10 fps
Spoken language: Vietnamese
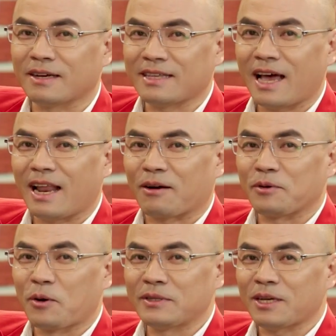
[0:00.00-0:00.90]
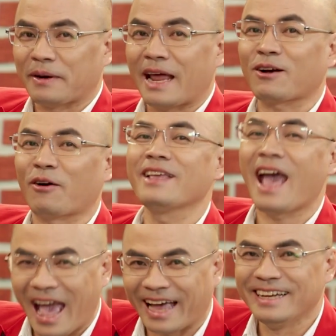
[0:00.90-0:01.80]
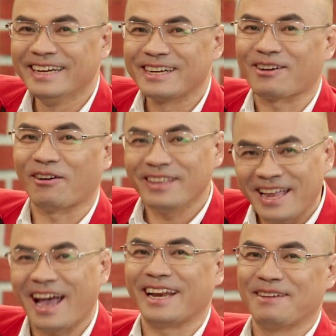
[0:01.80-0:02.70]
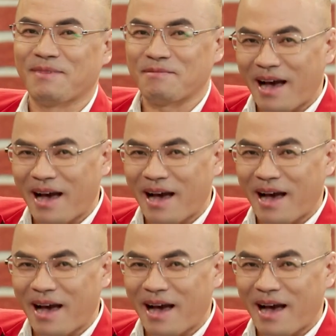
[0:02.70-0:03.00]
thực ra là điều quan trọng là đã có nhà có nhà để mà